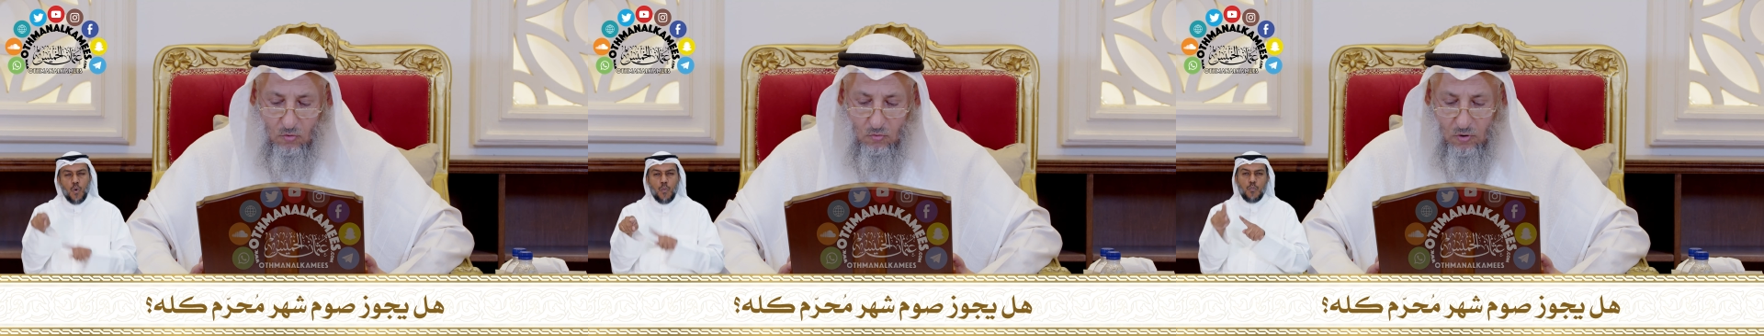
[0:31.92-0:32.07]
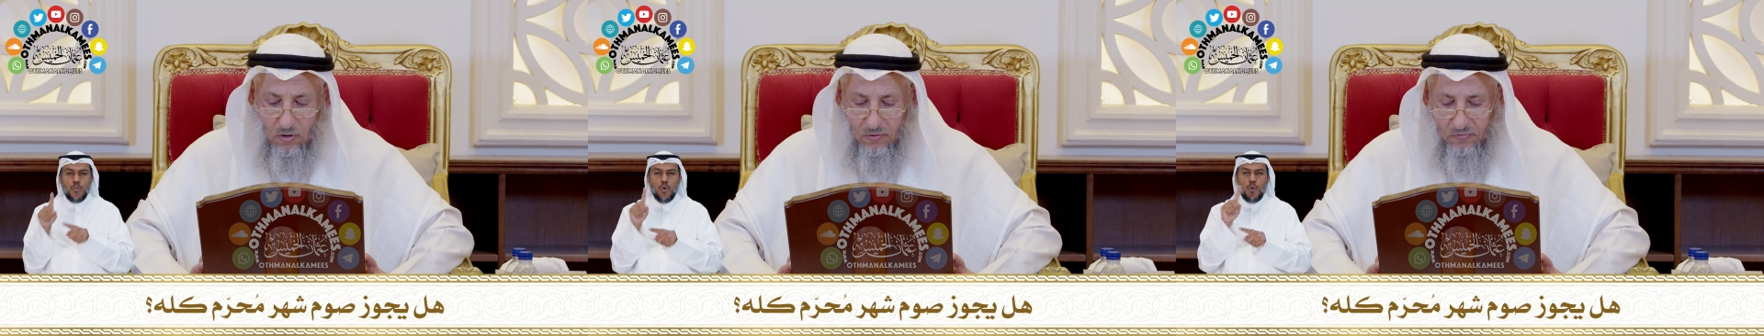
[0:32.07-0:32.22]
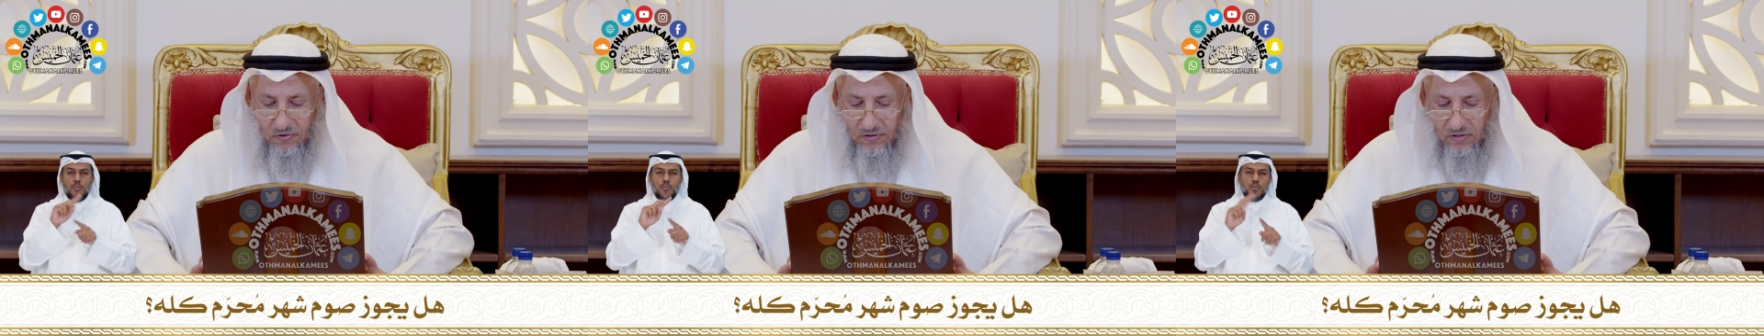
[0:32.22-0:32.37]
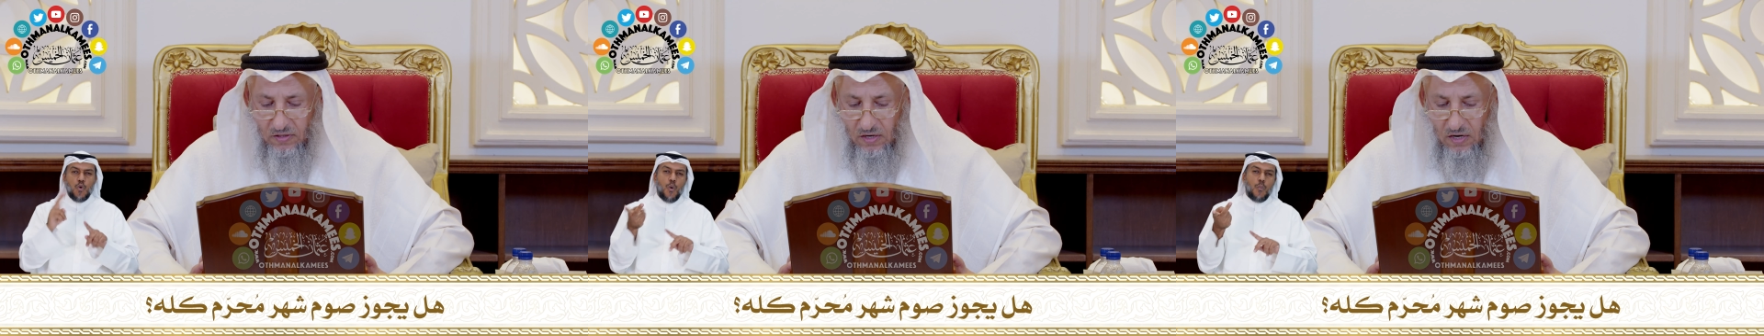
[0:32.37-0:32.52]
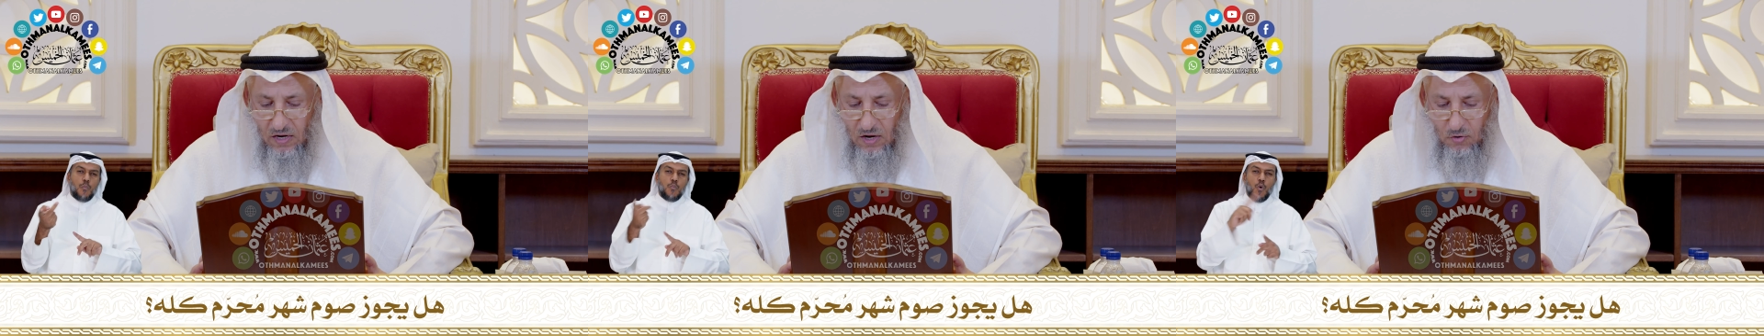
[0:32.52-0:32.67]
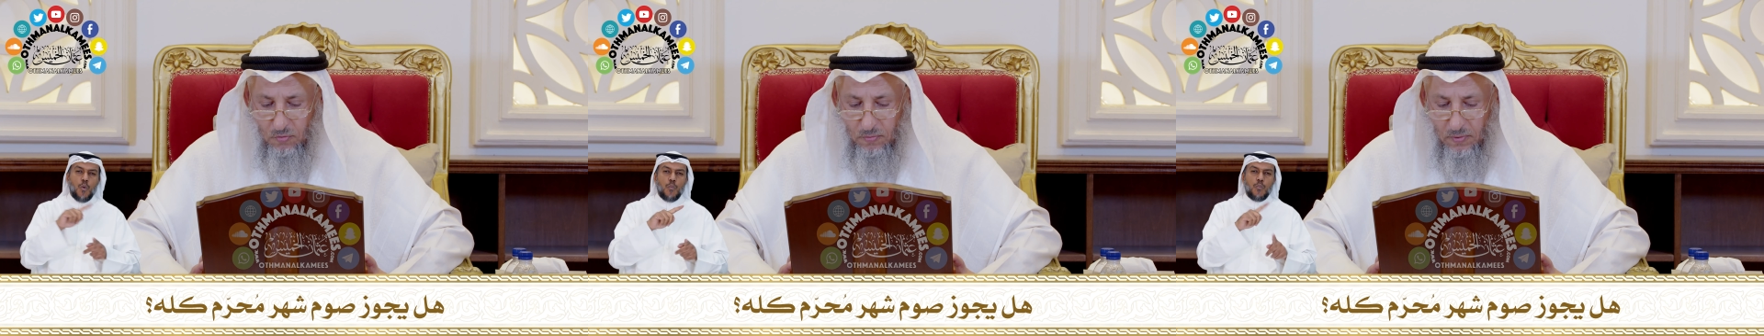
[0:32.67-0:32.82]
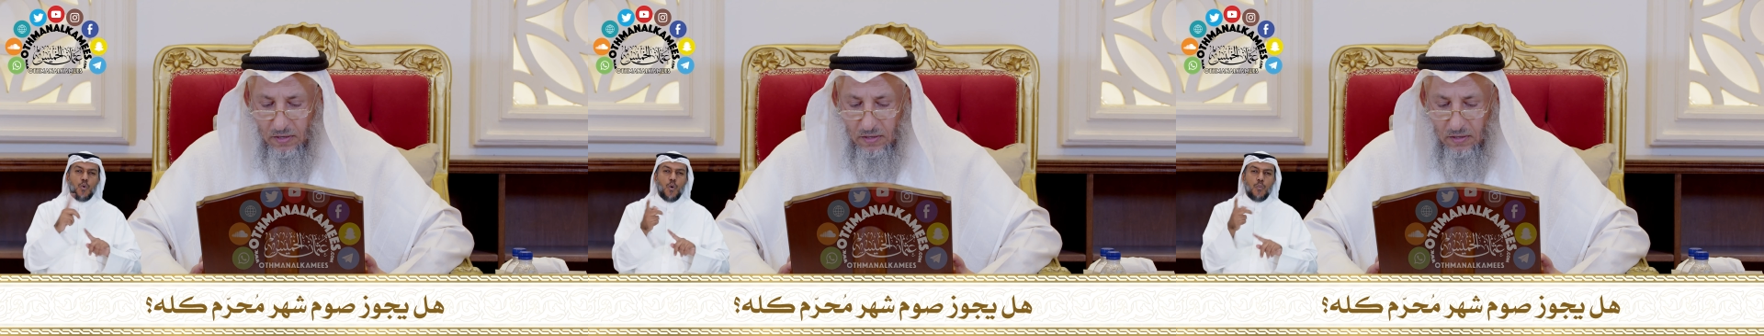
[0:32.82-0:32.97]
والفطر
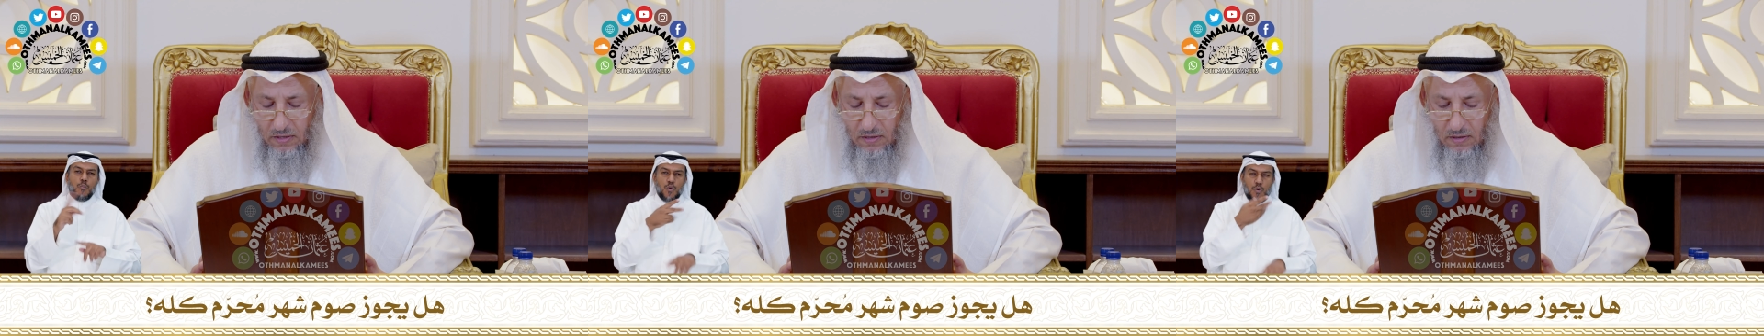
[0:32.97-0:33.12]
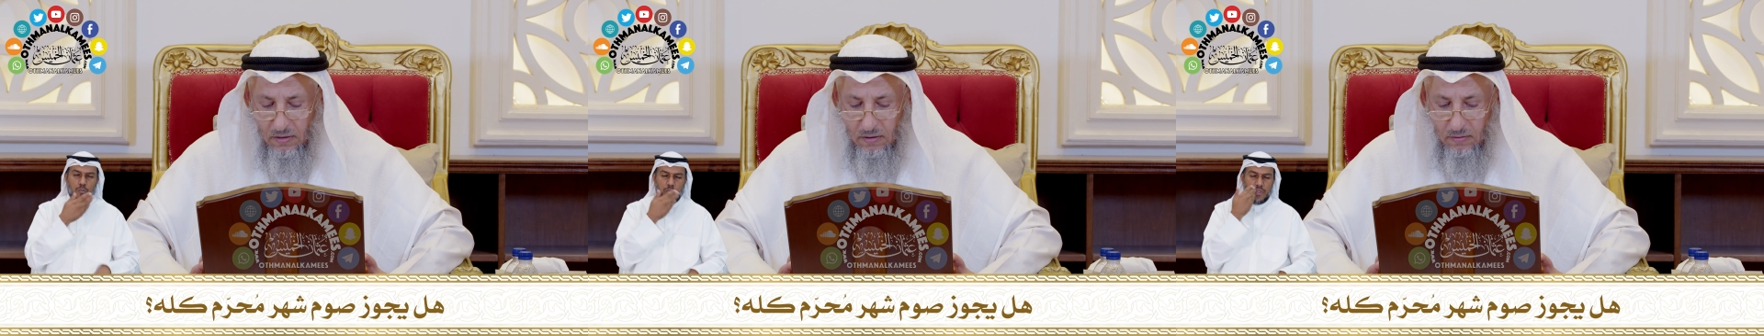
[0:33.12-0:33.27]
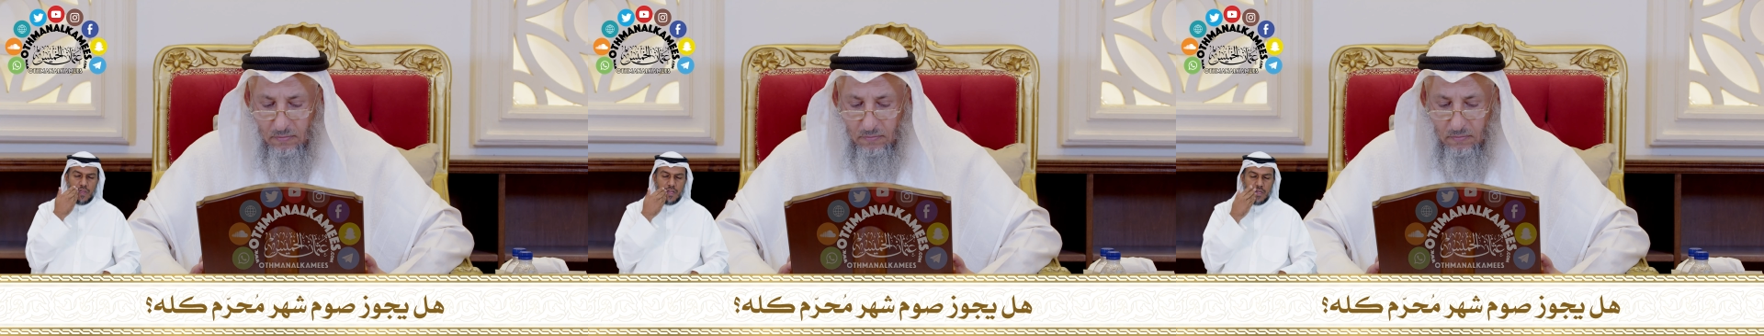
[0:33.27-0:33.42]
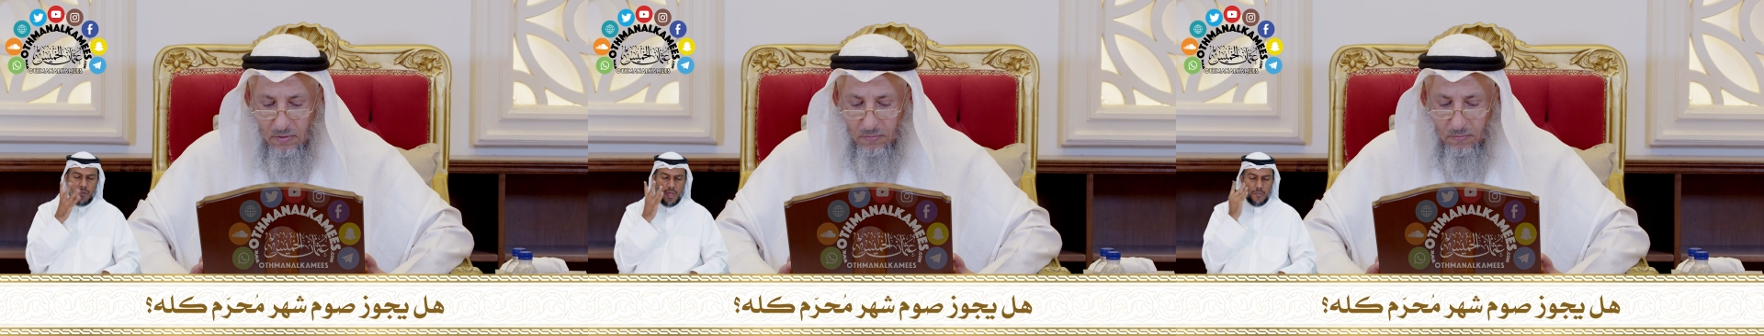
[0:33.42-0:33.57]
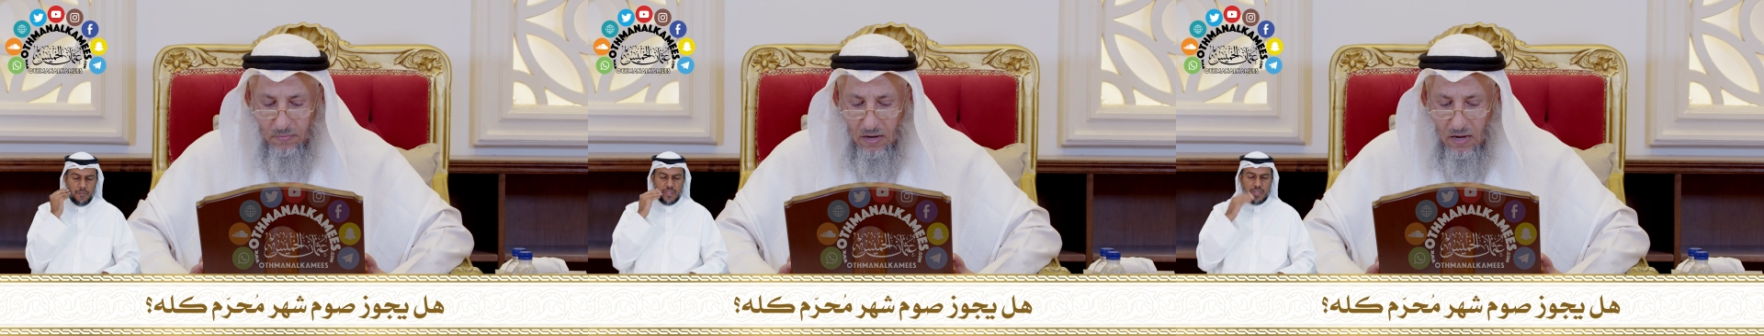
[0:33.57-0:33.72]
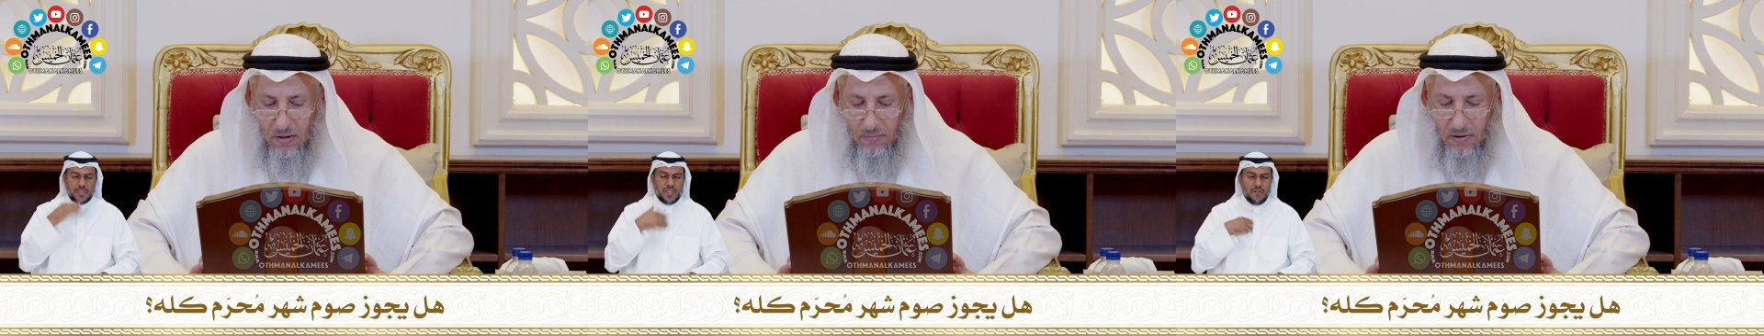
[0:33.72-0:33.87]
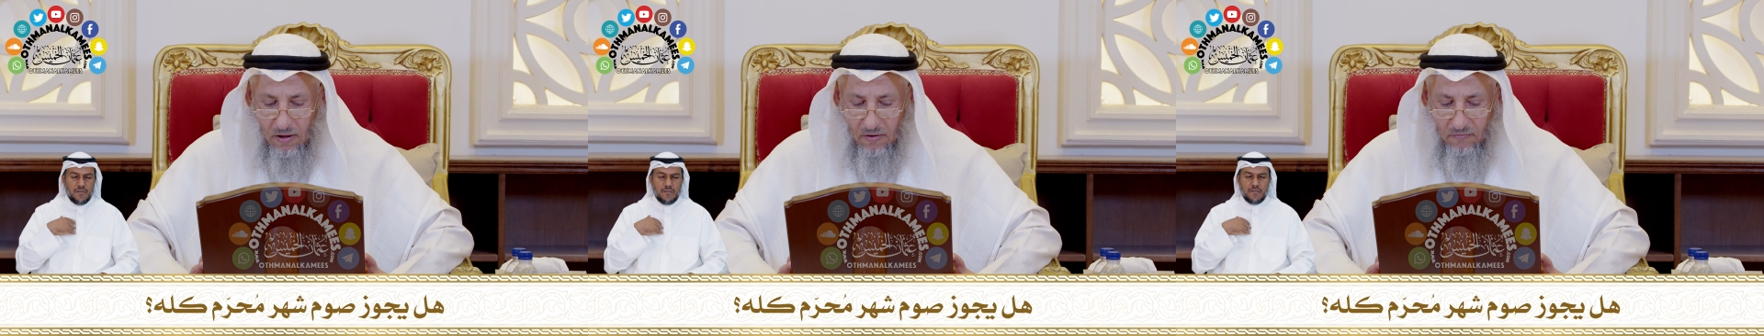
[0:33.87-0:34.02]
يوما من
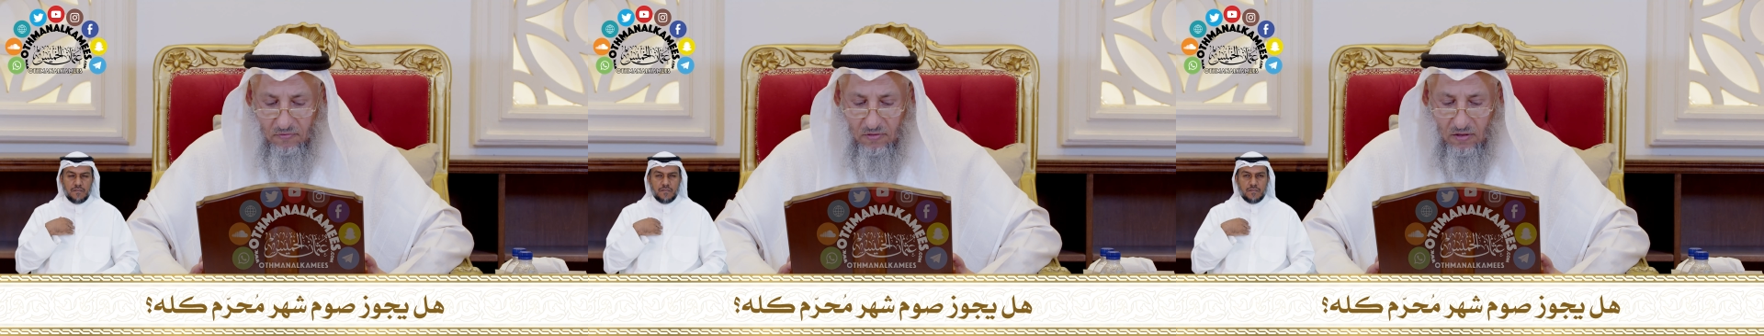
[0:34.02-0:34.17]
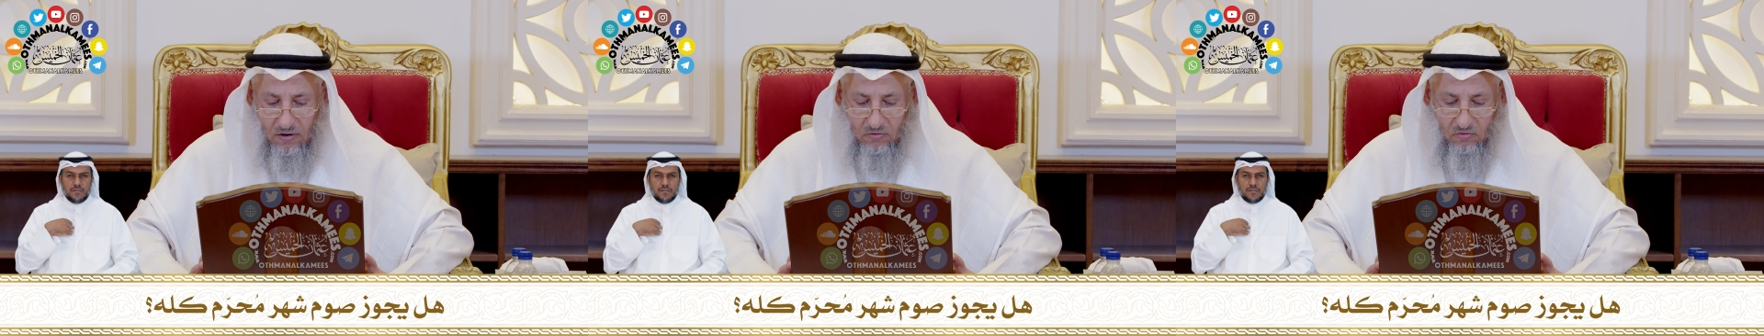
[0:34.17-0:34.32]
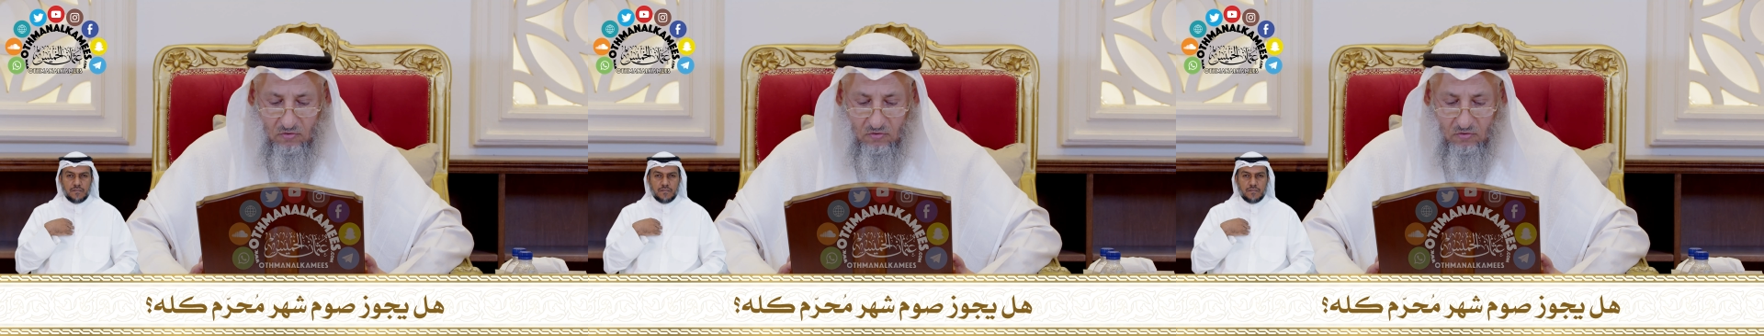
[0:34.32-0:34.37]
باب أفضل